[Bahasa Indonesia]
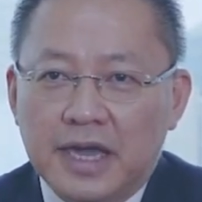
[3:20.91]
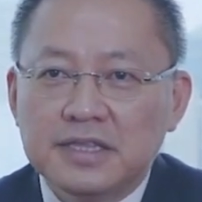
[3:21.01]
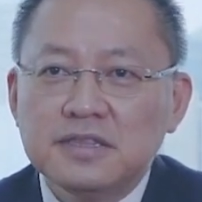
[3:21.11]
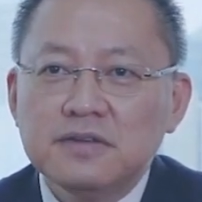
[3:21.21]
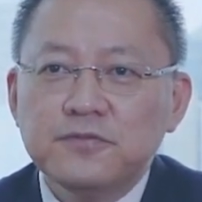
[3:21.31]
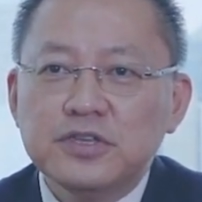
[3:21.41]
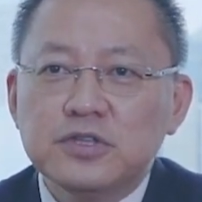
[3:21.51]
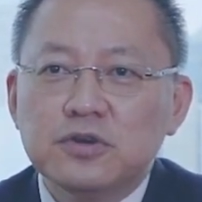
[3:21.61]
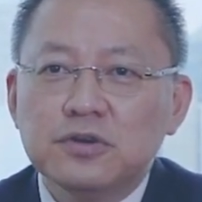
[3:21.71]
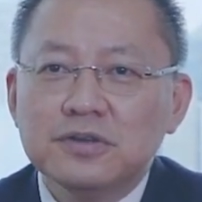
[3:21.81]
editing
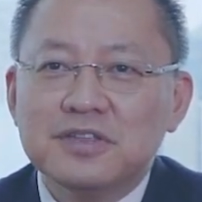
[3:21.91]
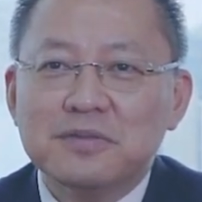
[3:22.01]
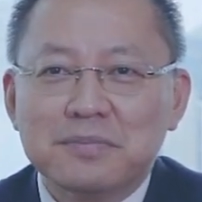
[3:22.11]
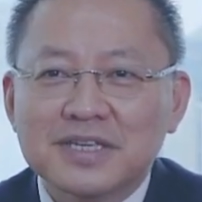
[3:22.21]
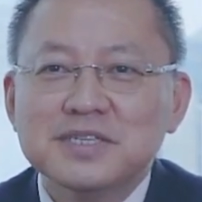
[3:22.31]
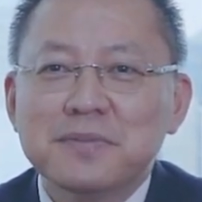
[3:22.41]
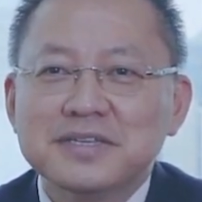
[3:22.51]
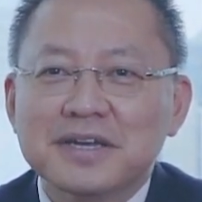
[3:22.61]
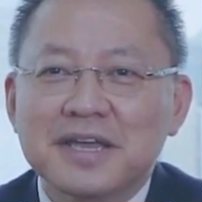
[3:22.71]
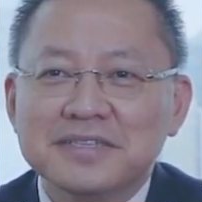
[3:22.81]
video, dan masih
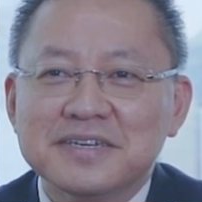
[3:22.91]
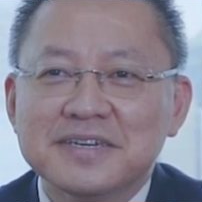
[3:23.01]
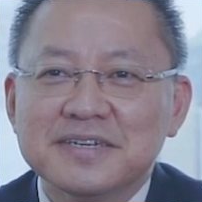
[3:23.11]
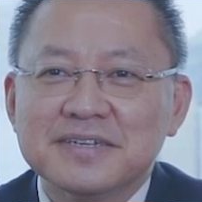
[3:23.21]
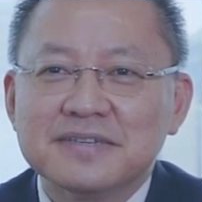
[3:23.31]
banyak lainnya.